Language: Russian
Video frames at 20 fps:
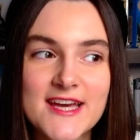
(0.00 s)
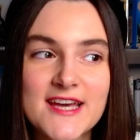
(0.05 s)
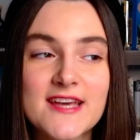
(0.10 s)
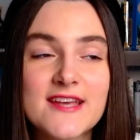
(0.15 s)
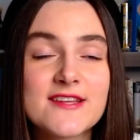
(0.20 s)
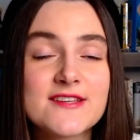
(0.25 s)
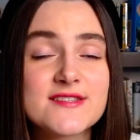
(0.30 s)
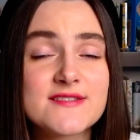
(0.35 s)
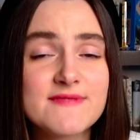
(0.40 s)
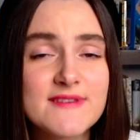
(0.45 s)

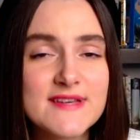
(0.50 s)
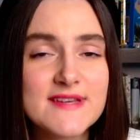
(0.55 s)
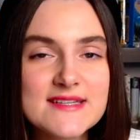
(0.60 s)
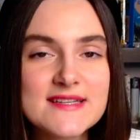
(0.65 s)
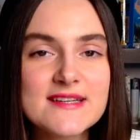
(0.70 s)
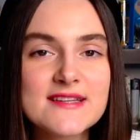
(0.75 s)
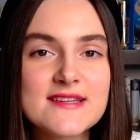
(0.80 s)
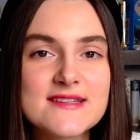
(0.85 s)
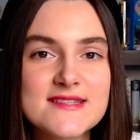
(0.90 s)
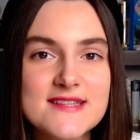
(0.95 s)
И
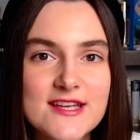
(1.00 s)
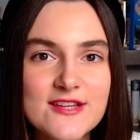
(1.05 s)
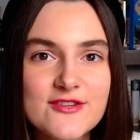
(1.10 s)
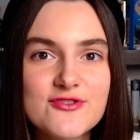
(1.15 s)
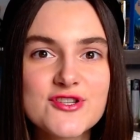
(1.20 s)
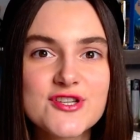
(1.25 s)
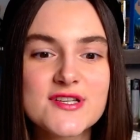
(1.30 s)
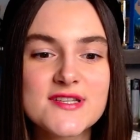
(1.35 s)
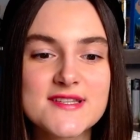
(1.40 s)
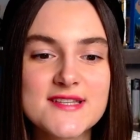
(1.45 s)
действительно, на
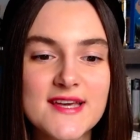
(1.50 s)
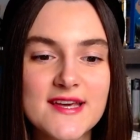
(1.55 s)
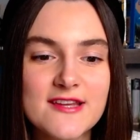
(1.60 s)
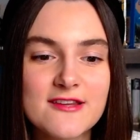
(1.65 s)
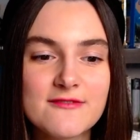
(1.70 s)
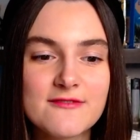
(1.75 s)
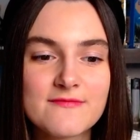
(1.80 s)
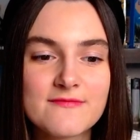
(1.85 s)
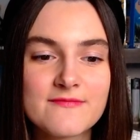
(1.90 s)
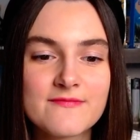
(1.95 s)
следующий день